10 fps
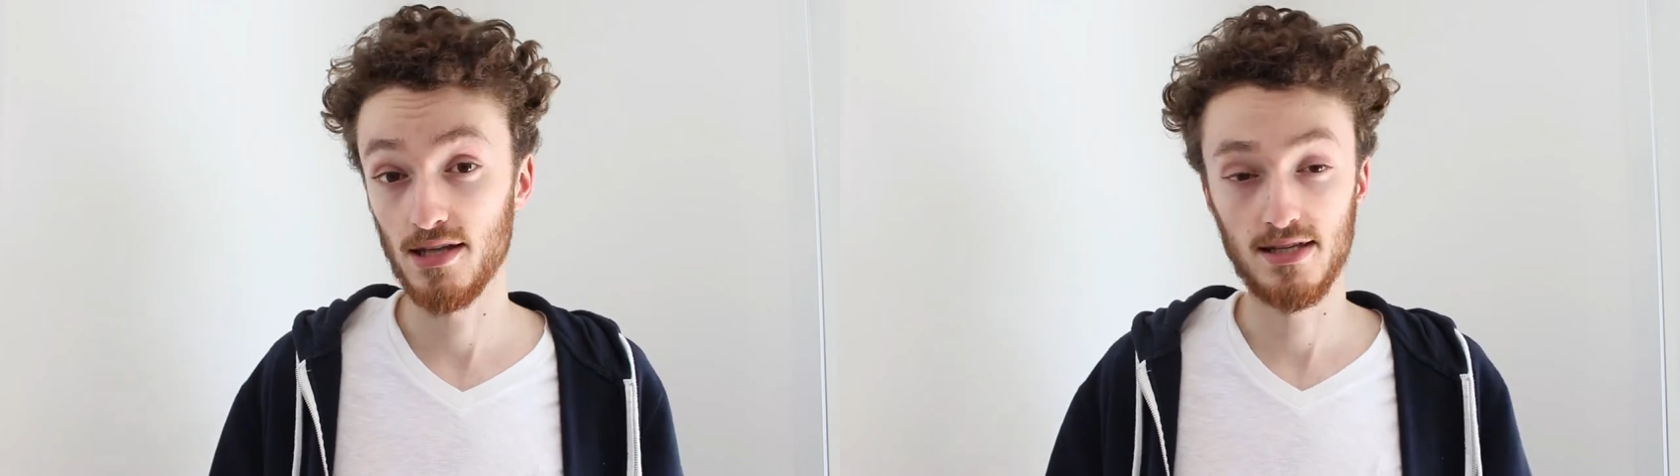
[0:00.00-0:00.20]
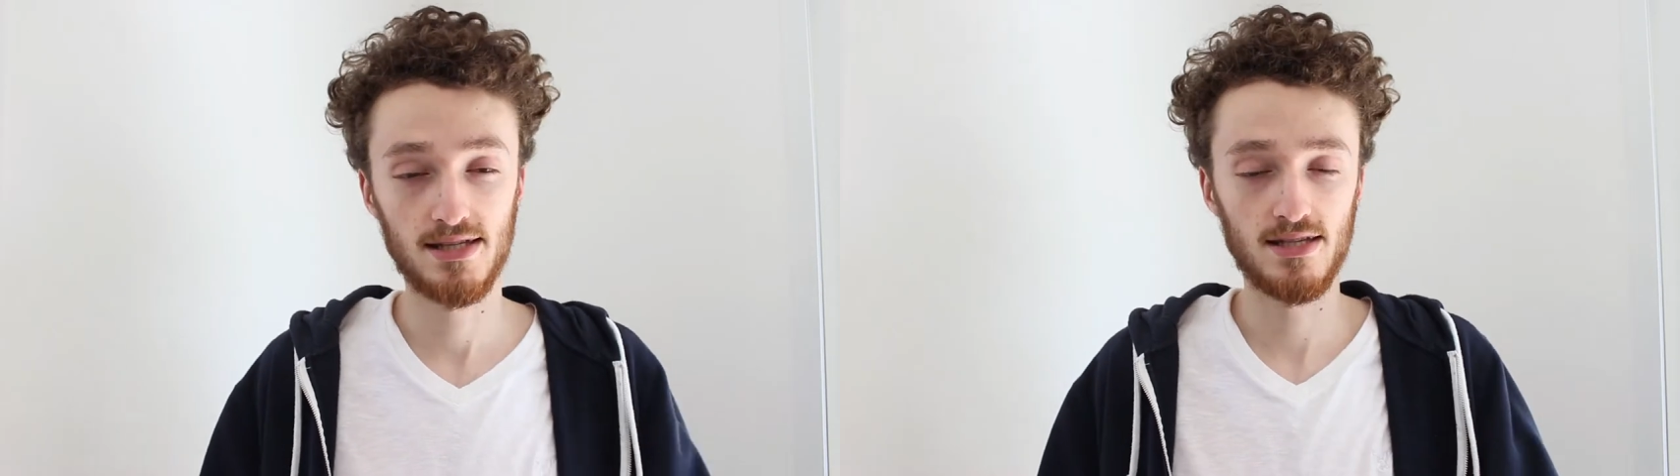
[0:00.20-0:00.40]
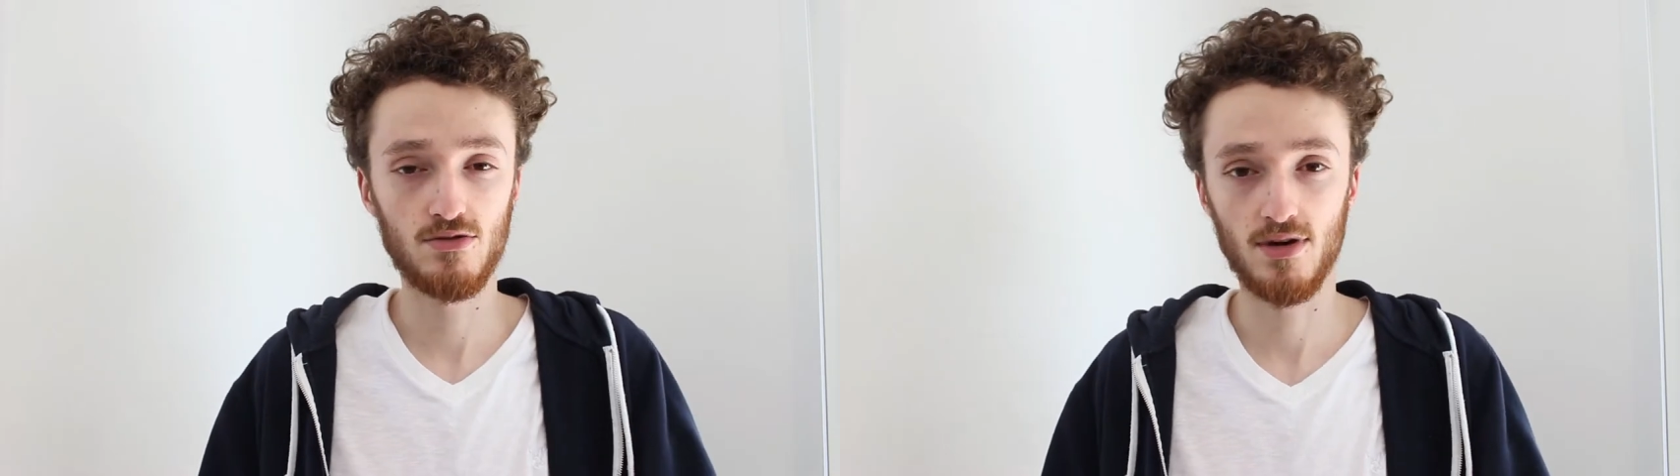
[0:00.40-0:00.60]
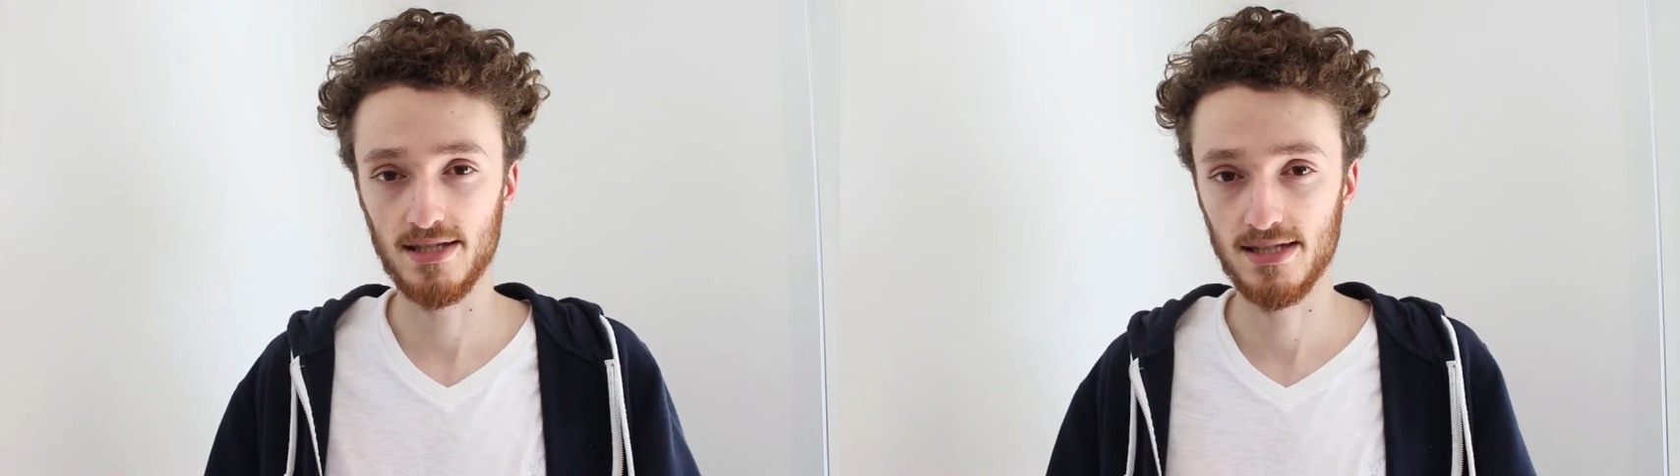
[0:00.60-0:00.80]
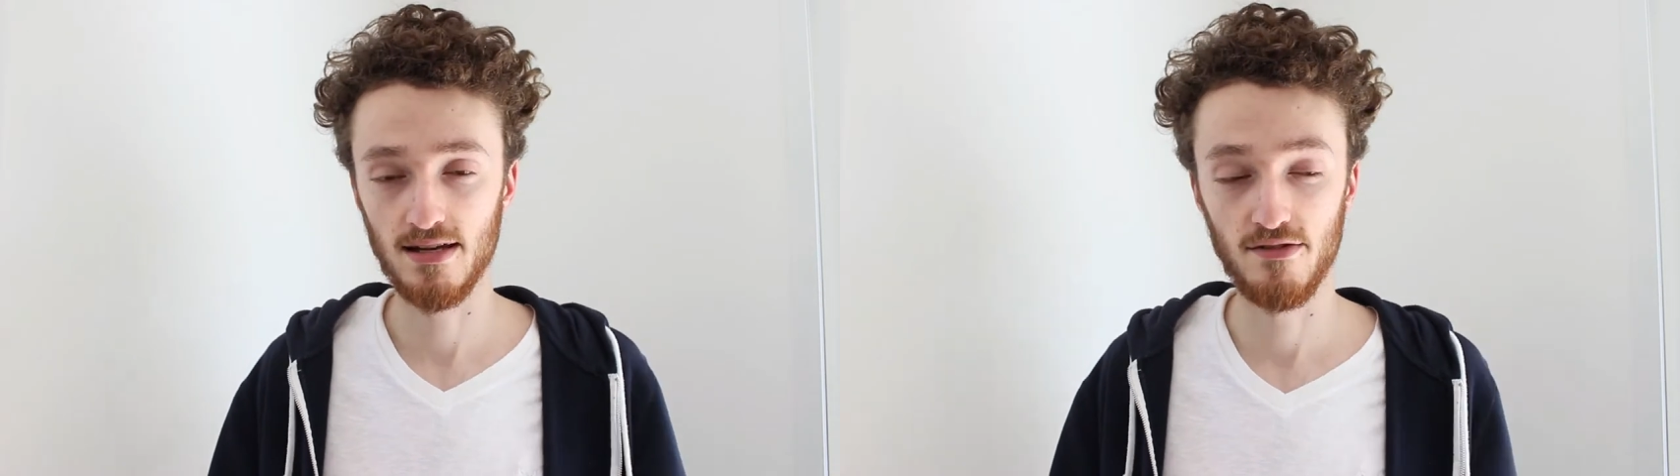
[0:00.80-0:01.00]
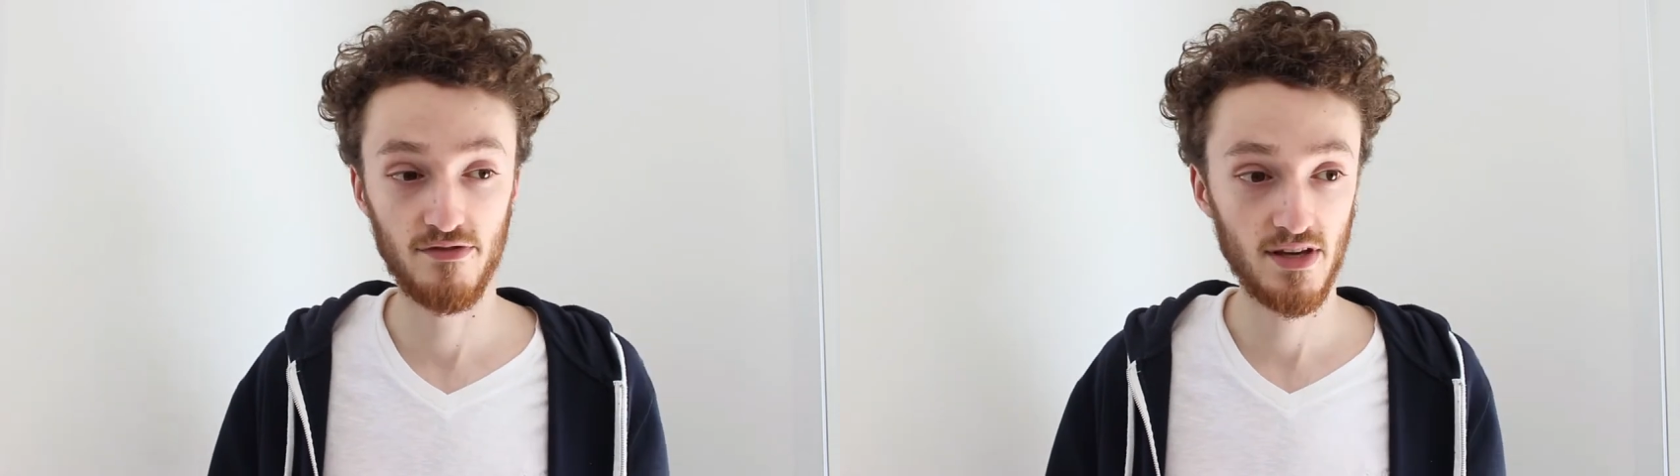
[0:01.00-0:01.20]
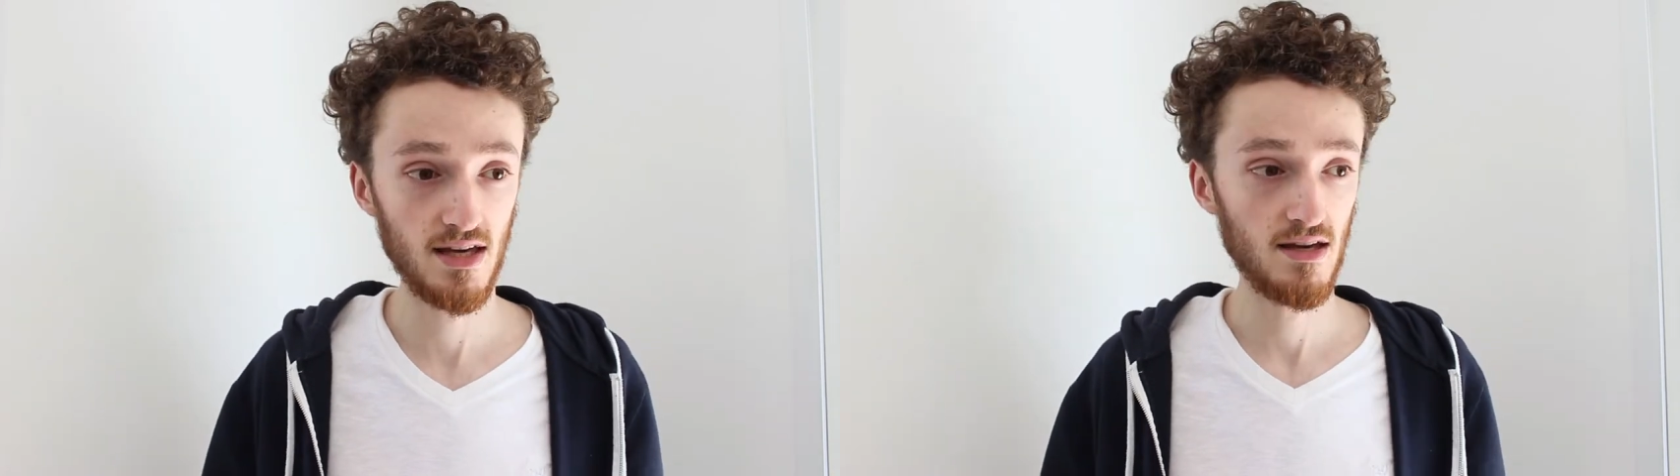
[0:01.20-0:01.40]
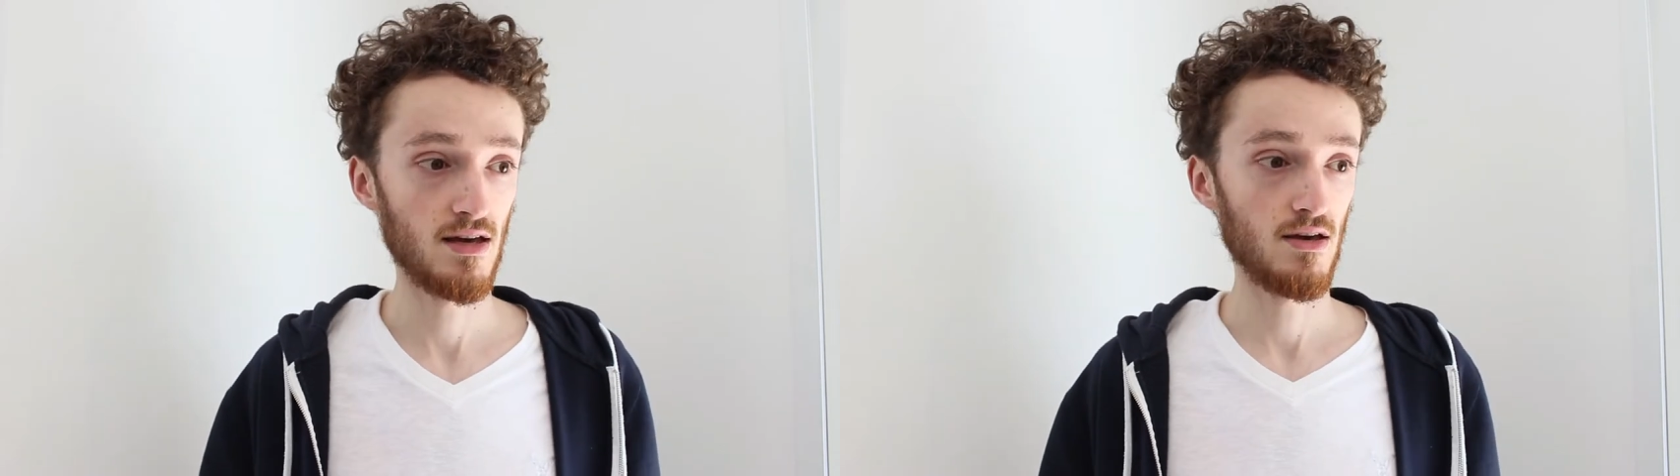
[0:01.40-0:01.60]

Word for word: à des ISO assez élevés